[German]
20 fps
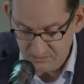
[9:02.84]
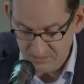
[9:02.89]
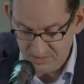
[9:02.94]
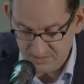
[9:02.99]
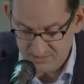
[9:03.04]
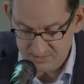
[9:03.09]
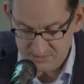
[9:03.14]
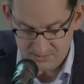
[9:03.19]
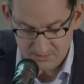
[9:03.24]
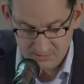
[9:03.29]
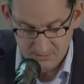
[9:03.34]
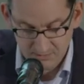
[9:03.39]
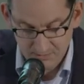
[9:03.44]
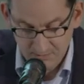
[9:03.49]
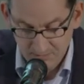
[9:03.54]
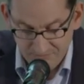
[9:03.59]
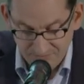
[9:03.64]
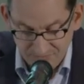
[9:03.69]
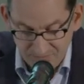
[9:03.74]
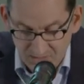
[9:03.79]
meldete,
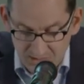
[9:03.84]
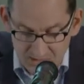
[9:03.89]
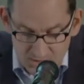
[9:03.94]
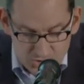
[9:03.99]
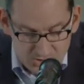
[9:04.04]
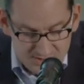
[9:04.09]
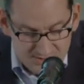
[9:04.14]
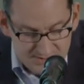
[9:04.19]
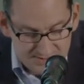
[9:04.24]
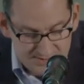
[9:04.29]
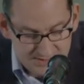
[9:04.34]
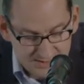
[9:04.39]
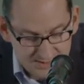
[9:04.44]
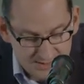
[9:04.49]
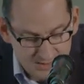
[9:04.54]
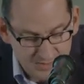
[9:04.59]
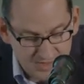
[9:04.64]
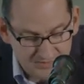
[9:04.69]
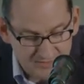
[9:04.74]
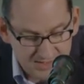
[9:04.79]
erschließt sich
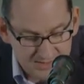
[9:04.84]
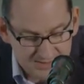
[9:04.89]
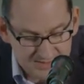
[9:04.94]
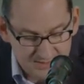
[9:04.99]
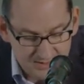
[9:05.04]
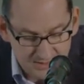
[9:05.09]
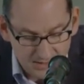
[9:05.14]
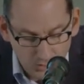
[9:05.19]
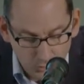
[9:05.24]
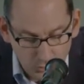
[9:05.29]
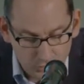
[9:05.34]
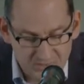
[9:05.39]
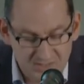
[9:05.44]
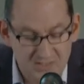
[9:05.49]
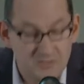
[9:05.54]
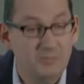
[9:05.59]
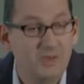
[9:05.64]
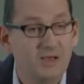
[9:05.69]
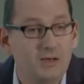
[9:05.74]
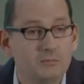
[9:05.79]
dem Erwachsenen auch
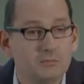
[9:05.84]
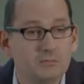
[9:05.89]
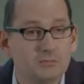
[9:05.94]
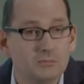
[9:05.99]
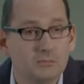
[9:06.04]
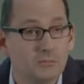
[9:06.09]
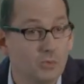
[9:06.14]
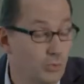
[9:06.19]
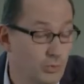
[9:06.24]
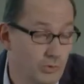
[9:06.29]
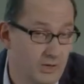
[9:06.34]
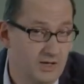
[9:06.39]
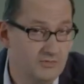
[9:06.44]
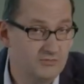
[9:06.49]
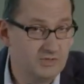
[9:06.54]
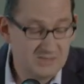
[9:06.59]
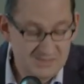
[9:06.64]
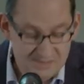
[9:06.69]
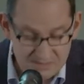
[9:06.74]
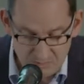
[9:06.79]
nicht mehr oder er
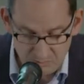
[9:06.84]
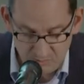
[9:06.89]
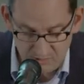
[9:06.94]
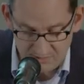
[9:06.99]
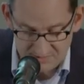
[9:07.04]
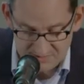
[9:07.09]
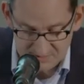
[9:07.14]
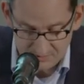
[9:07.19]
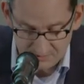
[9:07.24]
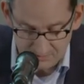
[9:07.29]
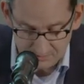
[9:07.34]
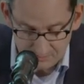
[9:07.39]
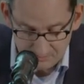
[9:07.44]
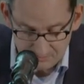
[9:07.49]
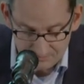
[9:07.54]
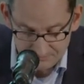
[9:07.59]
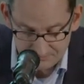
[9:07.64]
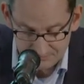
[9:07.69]
will es nicht preisgeben.